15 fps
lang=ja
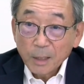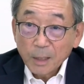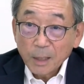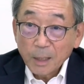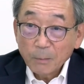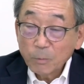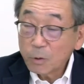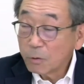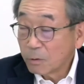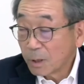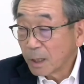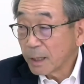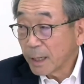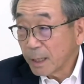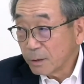えー、物を
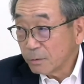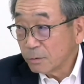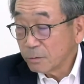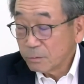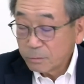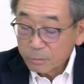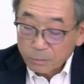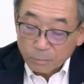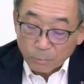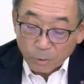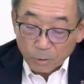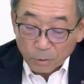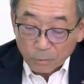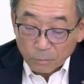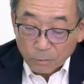揚げるも
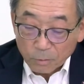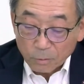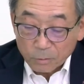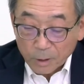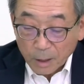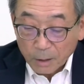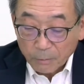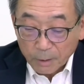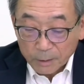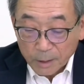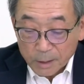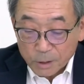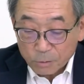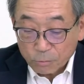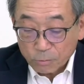のを台湾
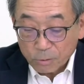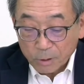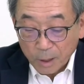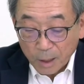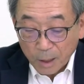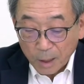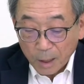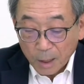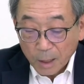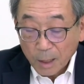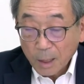で作って、